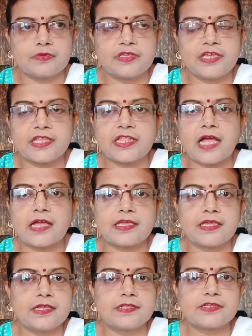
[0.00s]
ये था
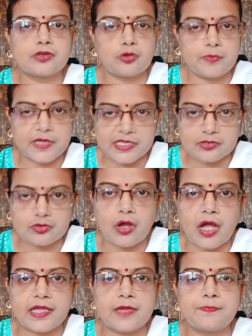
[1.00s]
कि चलो भाई इसको
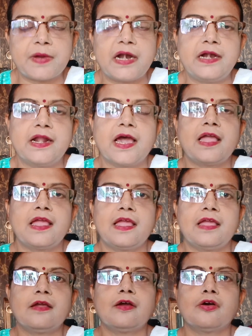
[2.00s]
आगे पढ़ना
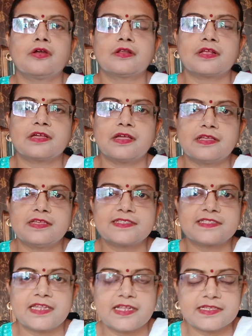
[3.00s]
है और
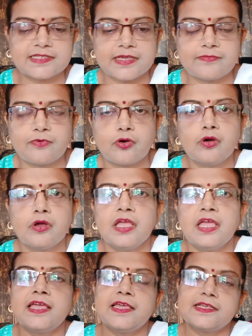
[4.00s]
इस तरह से वो
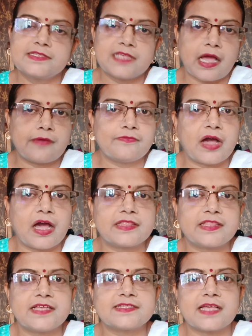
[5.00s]
एग्ज़ाम वहाँ
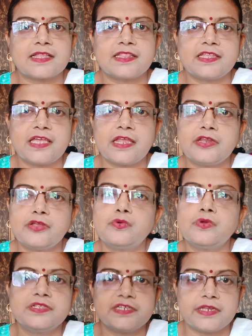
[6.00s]
दे सकती है न्यू
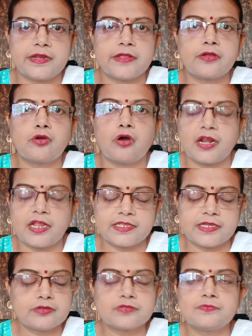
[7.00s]
इंजीनियरिंग
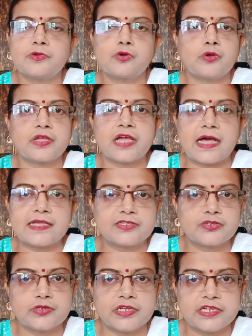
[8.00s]
कॉलेज है उसमें कोई ख़ास
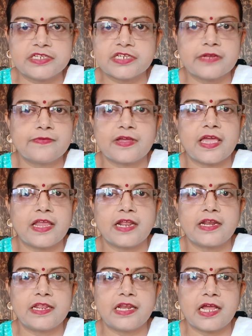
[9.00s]
डोनेशन वगैरह
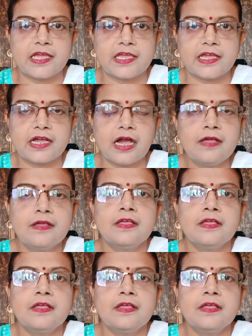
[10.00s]
नहीं लगेगा